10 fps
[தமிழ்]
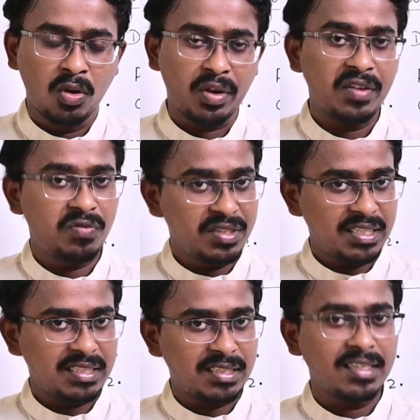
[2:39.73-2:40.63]
ஓகே
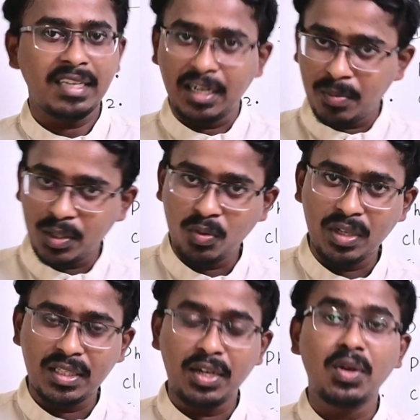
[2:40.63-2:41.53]
ஃபிசிக்ஸு என்னை பற்றி
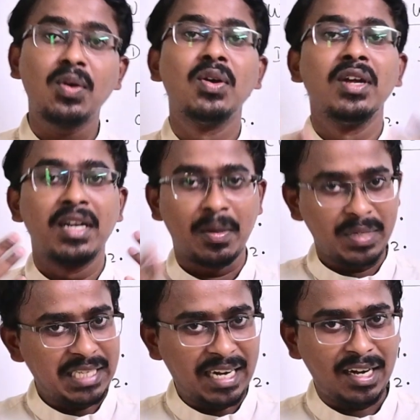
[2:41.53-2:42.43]
உங்களுக்கு தெரியும்
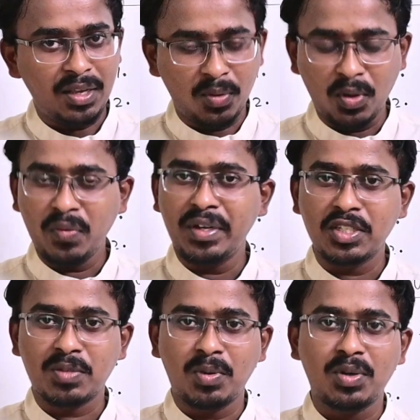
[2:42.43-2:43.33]
நம்ம சேனலில் எவ்வளோ
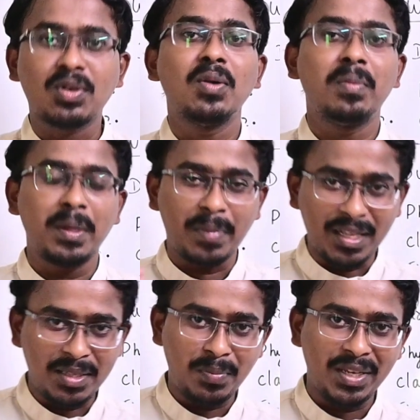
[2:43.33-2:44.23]
வீடியோஸ் போட்டிருக்கோம் போய்
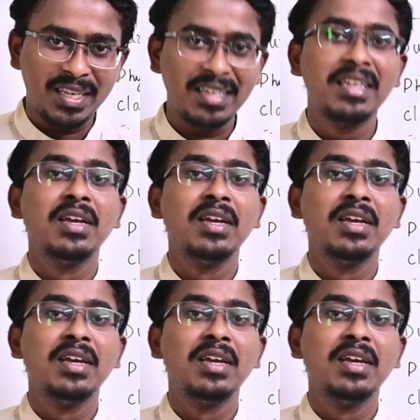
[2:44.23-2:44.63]
பார்த்துருப்பீங்க